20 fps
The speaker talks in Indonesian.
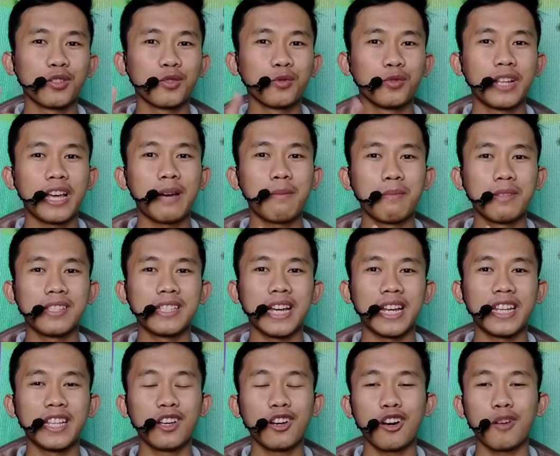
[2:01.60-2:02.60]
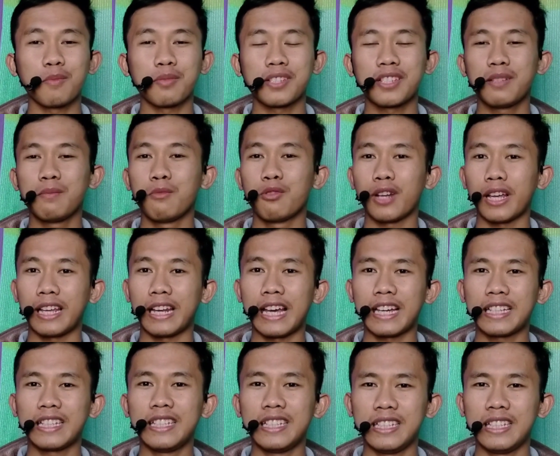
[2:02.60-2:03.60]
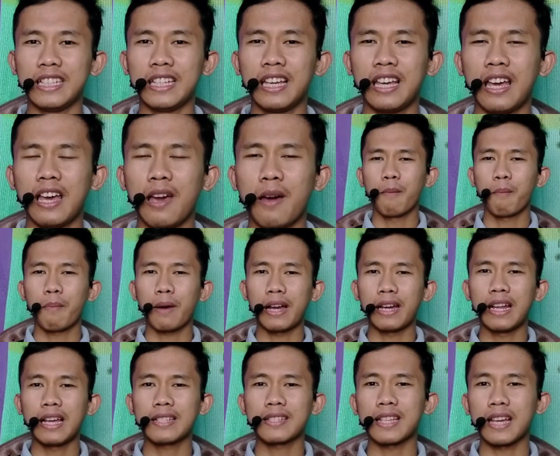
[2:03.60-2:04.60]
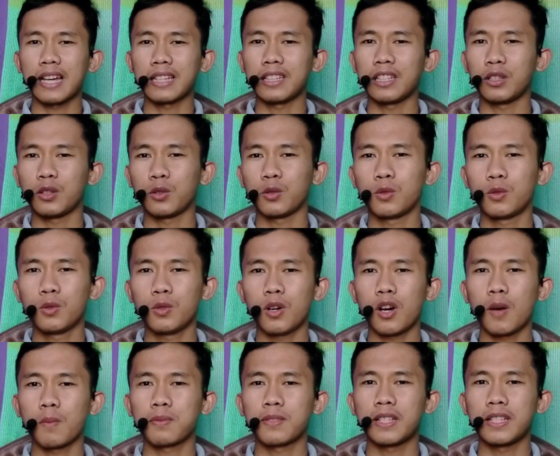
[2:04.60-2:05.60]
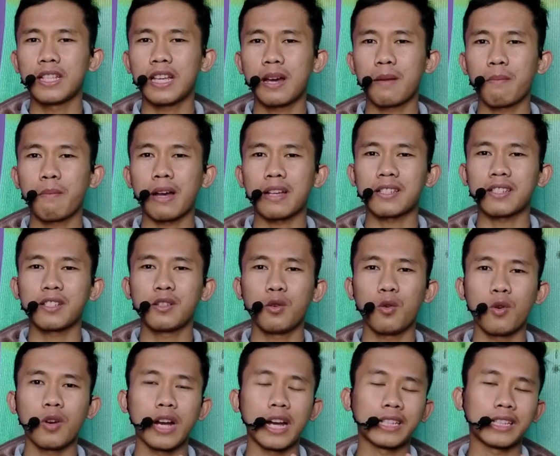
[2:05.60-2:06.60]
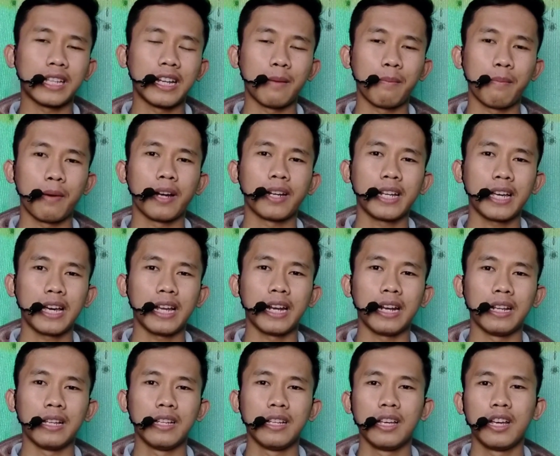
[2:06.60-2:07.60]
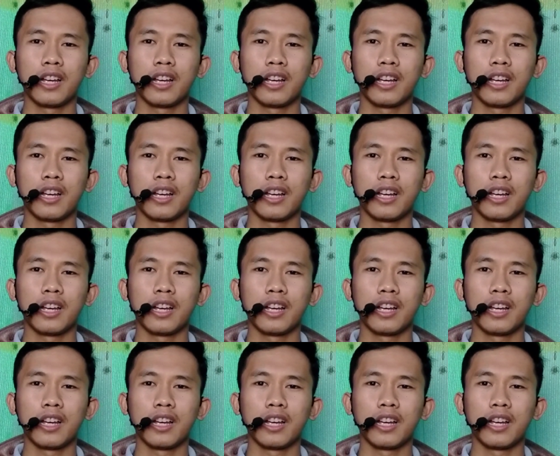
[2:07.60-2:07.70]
sudah menjadi opsi mulai lagi. Pada saat itu opsinya masih unggah tanda pengenal.